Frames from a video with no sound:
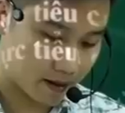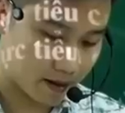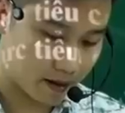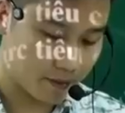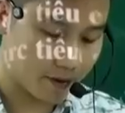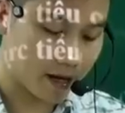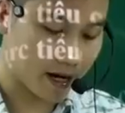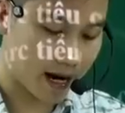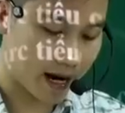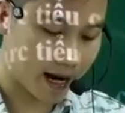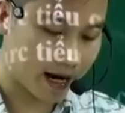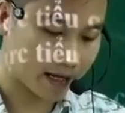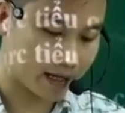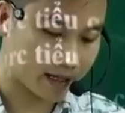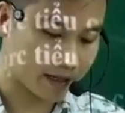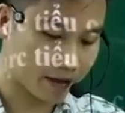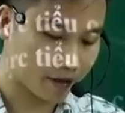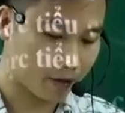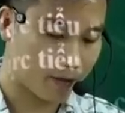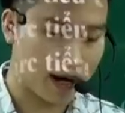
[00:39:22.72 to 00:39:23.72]
Câu 12
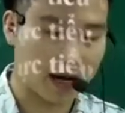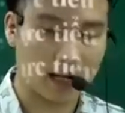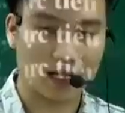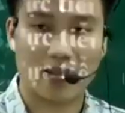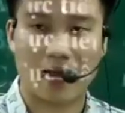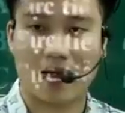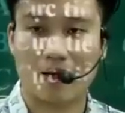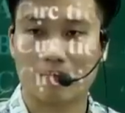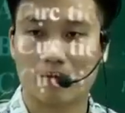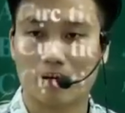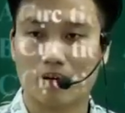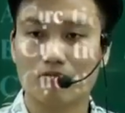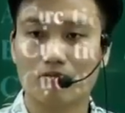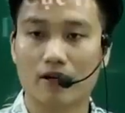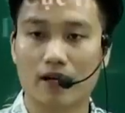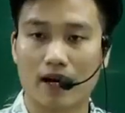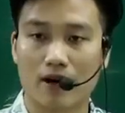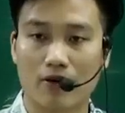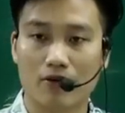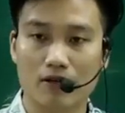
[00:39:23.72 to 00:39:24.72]
này nhiều bạn làm không
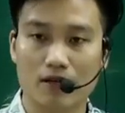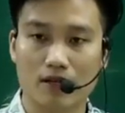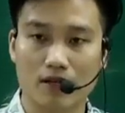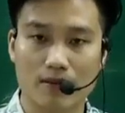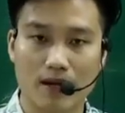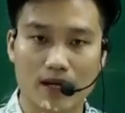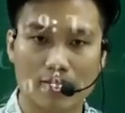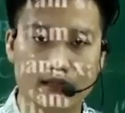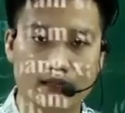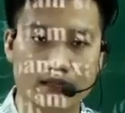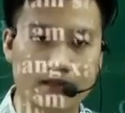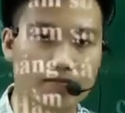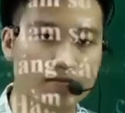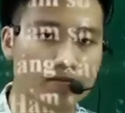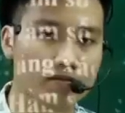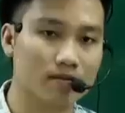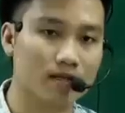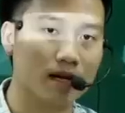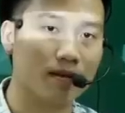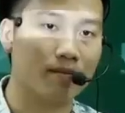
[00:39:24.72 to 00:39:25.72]
khéo là các bạn
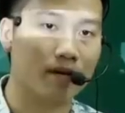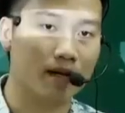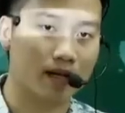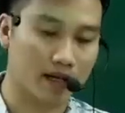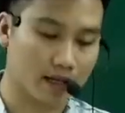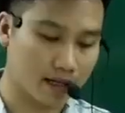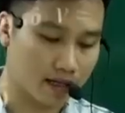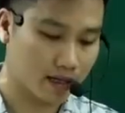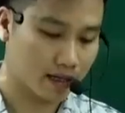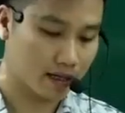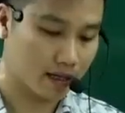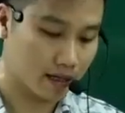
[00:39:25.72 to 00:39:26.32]
tìm nhầm cái này.